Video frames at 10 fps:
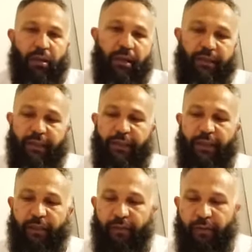
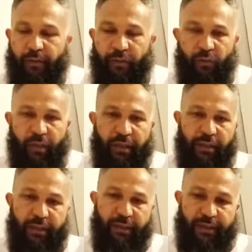Katade
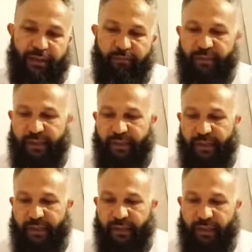yukarıdaki hadisin
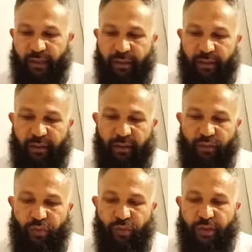benzerinde Allah
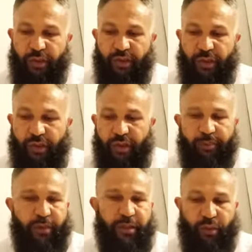Resulü kaç haç
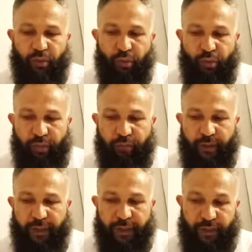yaptı diye sordum.
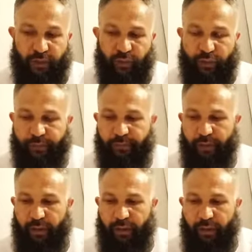Enes diyor.
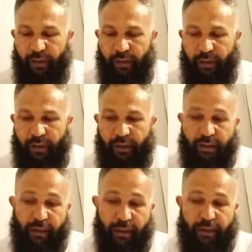Ee,
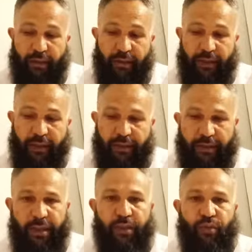şey Katade
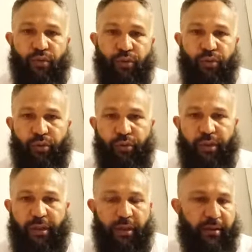Enes'e soruyor
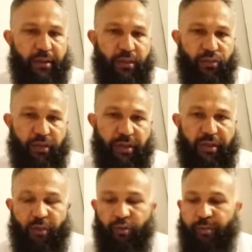diyor ki Allah Resulü
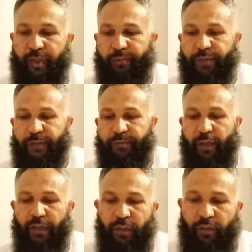kaç tane umre yaptı?
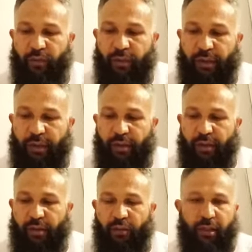Diyor
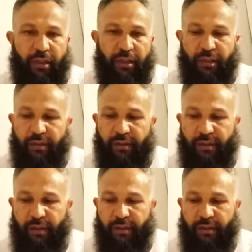ki yukarıdaki
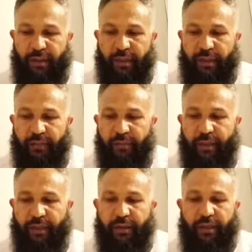hadisin aynısı Enes
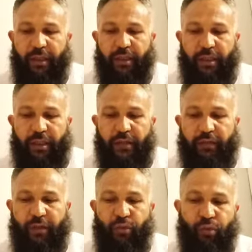bir tek
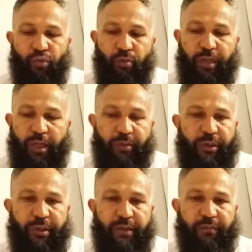haç ve dört umre
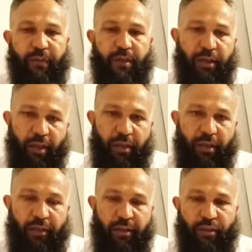yaptı dedi. Yani
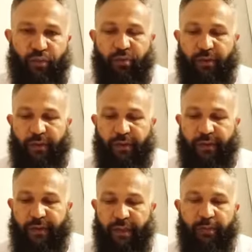Allah Resulü sallallahu
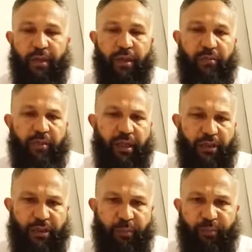aleyhi ve sellem bir
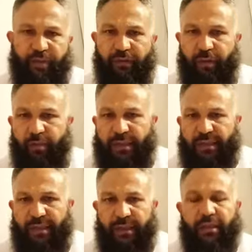haç yapmıştır ve bu da
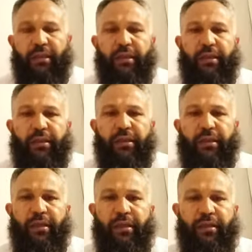zaten e,
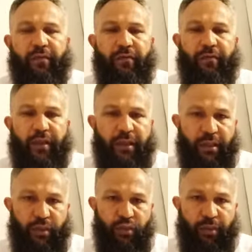
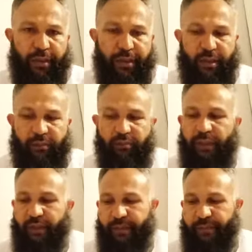veda haccı olarak
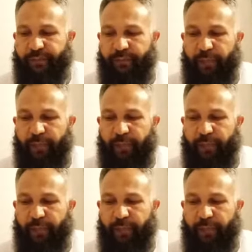bilinir.